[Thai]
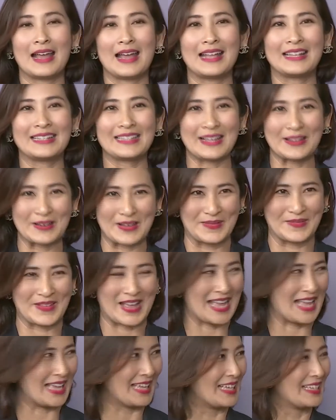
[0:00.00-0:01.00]
อันถัด
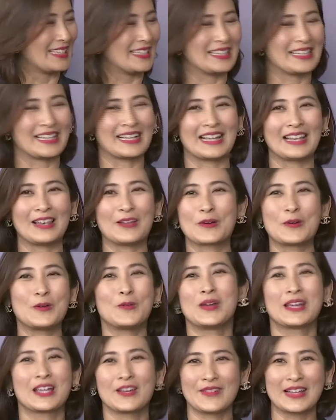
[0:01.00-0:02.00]
มาเราก็
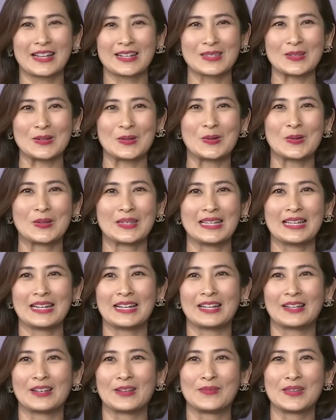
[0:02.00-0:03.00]
อวยกันไปกันสองคนเนี่ย
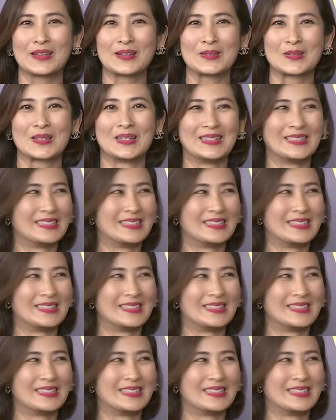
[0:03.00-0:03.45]
ค่ะเรามีกันอยู่ส